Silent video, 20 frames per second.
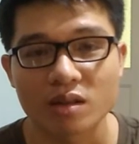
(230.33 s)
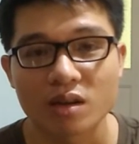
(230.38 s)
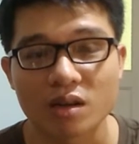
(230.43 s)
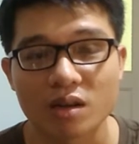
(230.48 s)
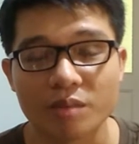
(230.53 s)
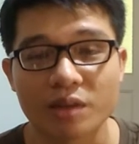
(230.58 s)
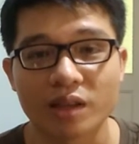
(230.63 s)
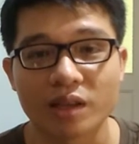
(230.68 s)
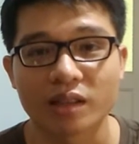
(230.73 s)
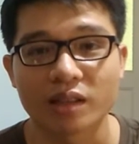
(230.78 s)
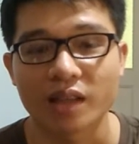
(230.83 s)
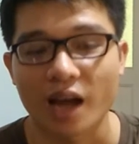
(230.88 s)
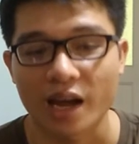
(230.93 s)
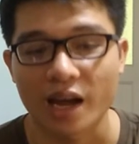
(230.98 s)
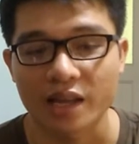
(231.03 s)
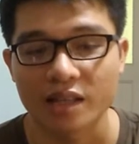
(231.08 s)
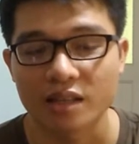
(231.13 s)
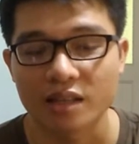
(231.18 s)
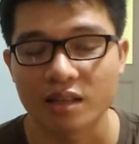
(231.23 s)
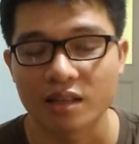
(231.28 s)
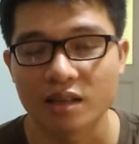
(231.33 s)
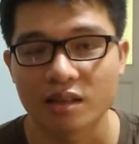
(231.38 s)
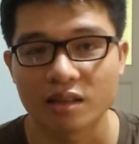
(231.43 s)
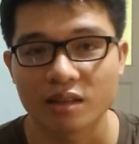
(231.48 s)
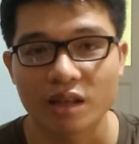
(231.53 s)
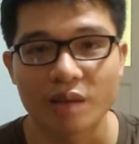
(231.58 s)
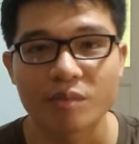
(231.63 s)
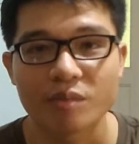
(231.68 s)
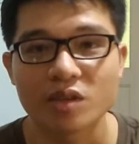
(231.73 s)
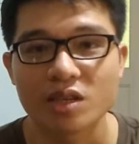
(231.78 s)
thời điểm hiện tại
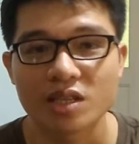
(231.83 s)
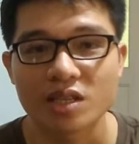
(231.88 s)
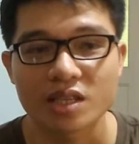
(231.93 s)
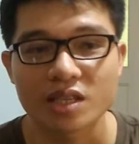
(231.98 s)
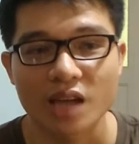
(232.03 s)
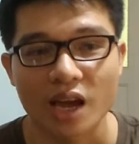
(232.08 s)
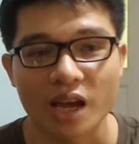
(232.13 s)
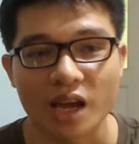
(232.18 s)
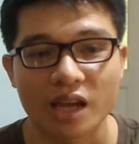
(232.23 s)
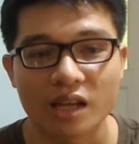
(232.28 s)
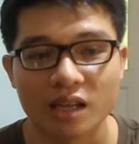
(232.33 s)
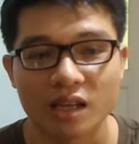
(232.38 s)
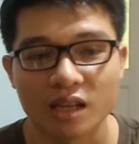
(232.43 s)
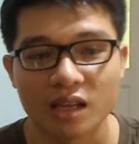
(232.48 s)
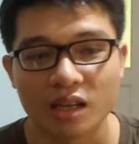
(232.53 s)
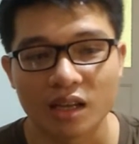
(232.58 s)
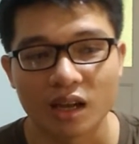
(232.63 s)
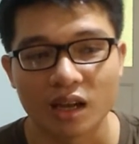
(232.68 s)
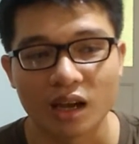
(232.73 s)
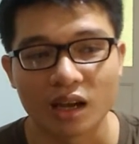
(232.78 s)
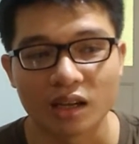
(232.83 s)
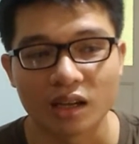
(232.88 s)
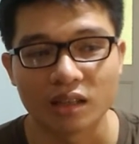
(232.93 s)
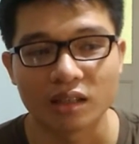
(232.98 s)
để em chia sẻ uh,